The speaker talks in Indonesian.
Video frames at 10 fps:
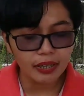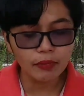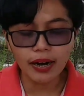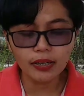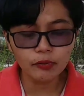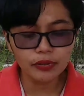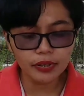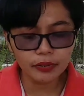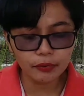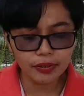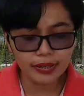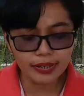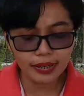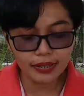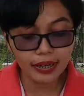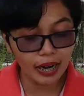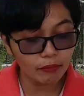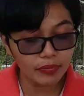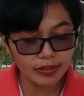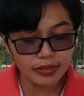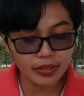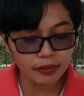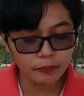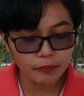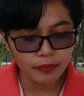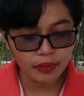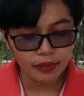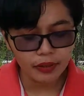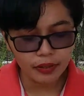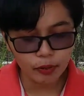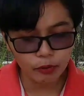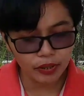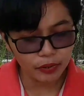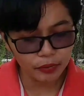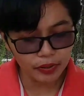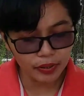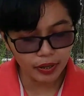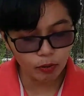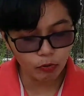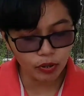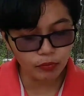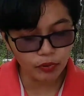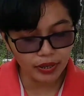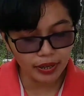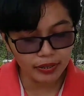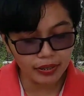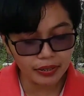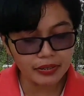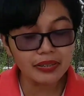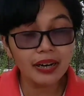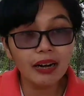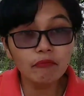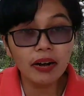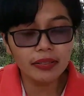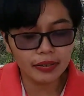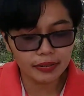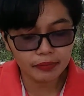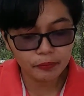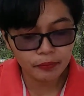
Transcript: ibahan du ia ya terugena sangkan kam ngenca tangkuh kendu ia ya alu kemuliaan ras kehamatan